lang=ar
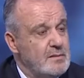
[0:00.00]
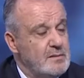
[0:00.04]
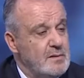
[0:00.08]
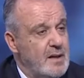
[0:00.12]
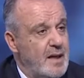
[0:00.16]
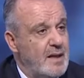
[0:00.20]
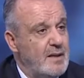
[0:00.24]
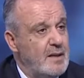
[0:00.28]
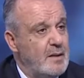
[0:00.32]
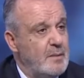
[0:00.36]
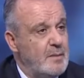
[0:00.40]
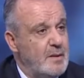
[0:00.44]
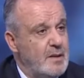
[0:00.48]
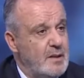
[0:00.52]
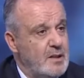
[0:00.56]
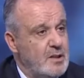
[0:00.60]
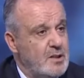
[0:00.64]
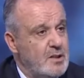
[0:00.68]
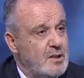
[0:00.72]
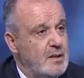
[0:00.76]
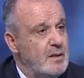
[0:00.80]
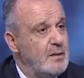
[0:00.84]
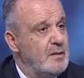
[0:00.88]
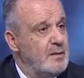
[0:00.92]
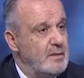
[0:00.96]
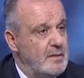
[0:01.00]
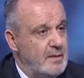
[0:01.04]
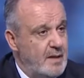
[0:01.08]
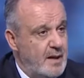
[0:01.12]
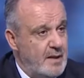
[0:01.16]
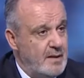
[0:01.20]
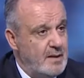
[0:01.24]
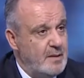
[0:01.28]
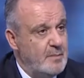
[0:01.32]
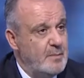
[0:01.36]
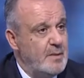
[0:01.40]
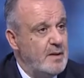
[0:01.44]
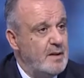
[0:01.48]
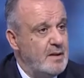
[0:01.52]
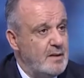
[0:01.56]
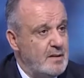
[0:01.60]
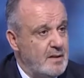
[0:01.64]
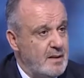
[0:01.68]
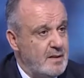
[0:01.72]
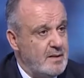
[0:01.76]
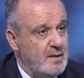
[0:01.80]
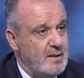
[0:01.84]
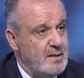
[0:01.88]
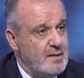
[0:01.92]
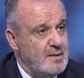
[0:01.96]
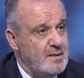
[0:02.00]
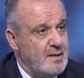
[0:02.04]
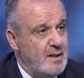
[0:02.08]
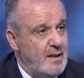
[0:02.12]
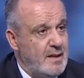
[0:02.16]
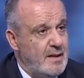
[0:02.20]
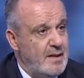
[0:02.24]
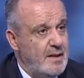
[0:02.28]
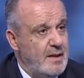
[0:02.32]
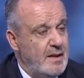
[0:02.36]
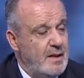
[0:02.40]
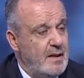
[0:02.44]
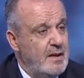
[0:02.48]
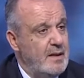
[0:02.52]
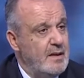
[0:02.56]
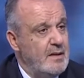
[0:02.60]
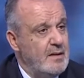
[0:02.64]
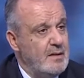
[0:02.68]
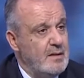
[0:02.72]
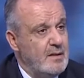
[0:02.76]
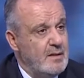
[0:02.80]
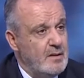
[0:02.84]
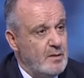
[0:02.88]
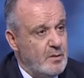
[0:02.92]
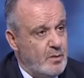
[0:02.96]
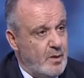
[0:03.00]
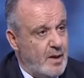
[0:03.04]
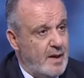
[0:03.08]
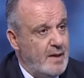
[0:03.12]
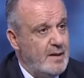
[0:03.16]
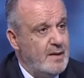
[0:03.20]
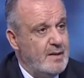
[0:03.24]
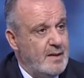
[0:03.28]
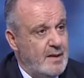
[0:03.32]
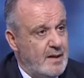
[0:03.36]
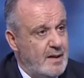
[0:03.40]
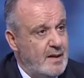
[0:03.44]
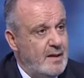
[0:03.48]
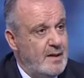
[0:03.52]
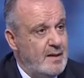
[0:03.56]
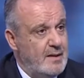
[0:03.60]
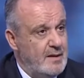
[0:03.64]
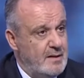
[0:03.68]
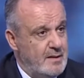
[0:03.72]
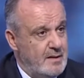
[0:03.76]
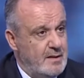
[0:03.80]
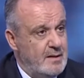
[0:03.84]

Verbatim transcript: هيدي من الاشياء هيدي من الخطط الاصلاحيه وهيدي